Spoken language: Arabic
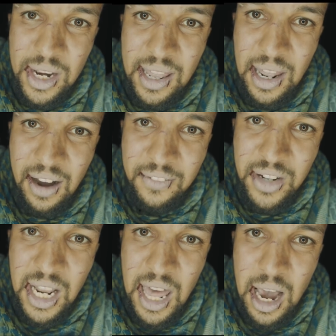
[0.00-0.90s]
قول لي
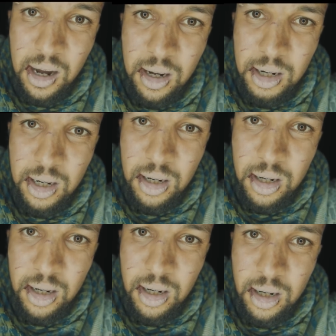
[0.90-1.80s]
نخاف علاه
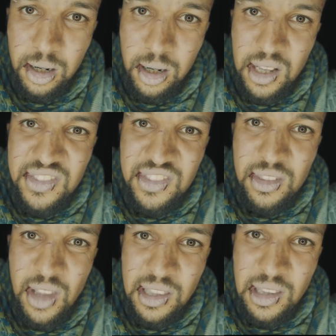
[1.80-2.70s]

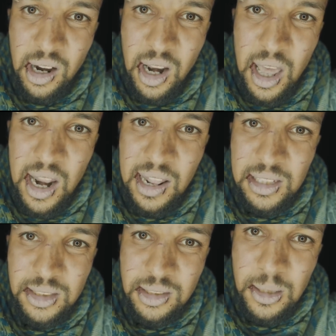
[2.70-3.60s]
انت تاكل على
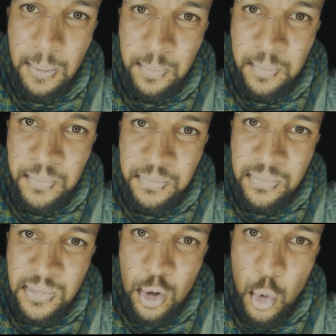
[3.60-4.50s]
الانس
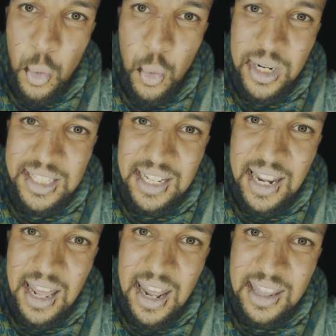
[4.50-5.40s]
وانا
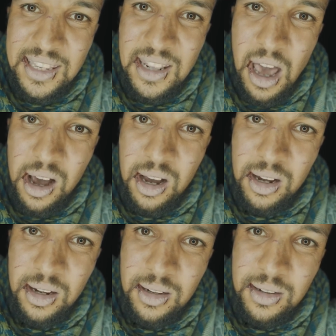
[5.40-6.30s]
تاكل على الاله